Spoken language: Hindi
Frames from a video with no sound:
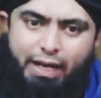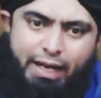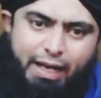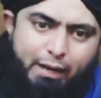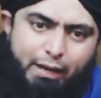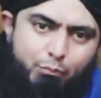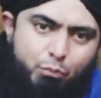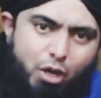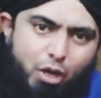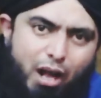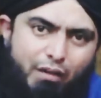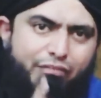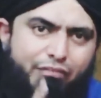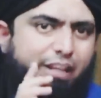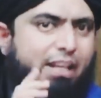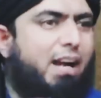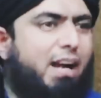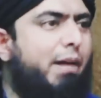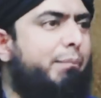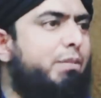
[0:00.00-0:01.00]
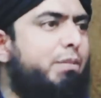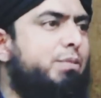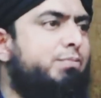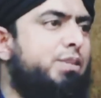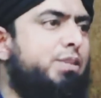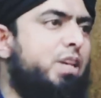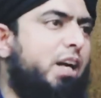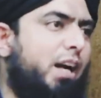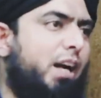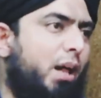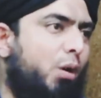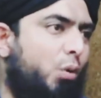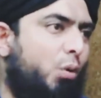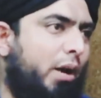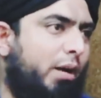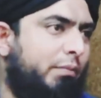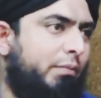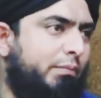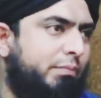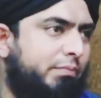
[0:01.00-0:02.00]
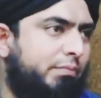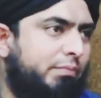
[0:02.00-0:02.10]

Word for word: एक मुनाफिक आपस में झगड़ा हुआ